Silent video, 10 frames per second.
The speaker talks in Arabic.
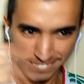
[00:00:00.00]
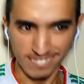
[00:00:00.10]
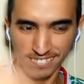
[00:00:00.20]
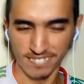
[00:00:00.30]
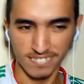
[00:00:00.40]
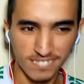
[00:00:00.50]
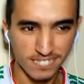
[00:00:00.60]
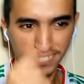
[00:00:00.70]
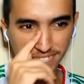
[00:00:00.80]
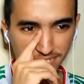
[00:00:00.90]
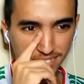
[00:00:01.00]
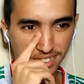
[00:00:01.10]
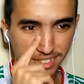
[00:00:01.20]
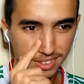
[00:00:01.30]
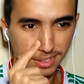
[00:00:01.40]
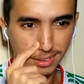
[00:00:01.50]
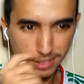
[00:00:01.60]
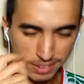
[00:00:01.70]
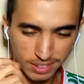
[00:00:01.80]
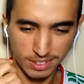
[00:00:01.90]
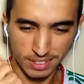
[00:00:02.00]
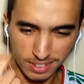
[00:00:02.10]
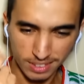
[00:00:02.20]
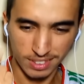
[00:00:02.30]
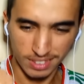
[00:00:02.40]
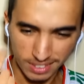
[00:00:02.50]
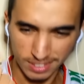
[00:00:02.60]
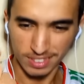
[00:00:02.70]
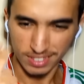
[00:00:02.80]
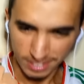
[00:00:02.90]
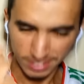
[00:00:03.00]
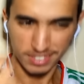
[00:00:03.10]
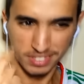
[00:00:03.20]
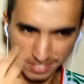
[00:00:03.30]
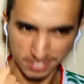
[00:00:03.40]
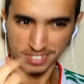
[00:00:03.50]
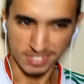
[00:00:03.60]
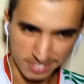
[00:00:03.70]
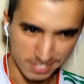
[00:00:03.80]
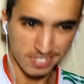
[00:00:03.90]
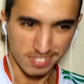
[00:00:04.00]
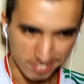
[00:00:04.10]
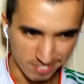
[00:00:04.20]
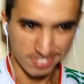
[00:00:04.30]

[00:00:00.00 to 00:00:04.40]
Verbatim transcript: العربي العالم العربي كلهم سمعتهم طرابي